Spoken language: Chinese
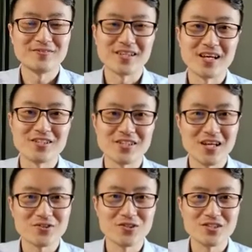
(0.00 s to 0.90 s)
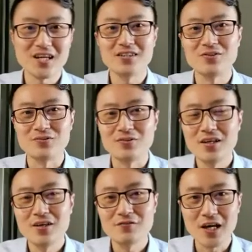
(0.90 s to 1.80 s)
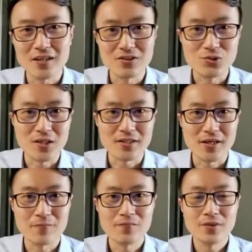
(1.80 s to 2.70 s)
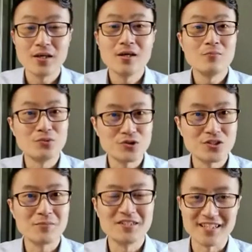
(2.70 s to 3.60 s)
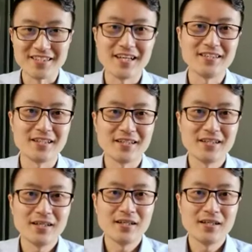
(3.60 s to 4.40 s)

哎，实际上就是这样的一种发音的状态，不是那么简单的。